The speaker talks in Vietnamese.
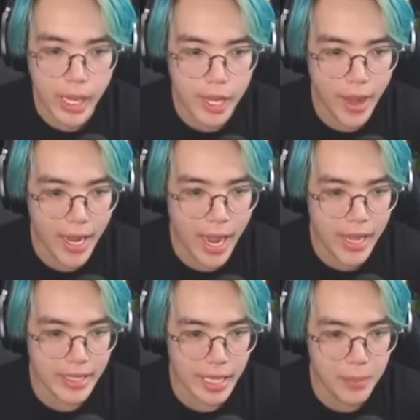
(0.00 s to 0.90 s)
bạn
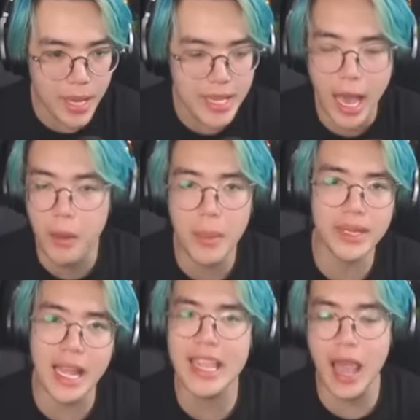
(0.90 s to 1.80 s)
ơi Thì bây giờ
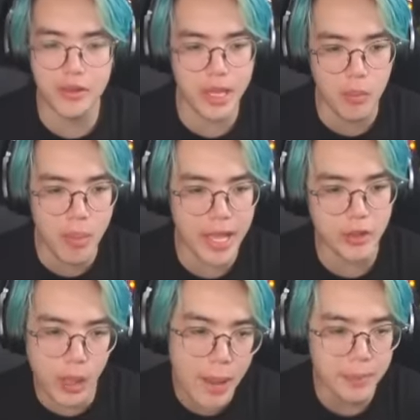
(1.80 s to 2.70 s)
mình đã vào trong
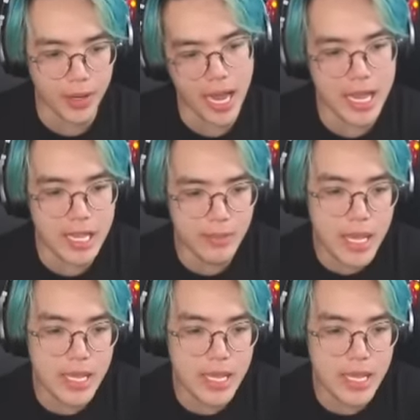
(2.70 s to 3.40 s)
Minecraft rồi đây Bây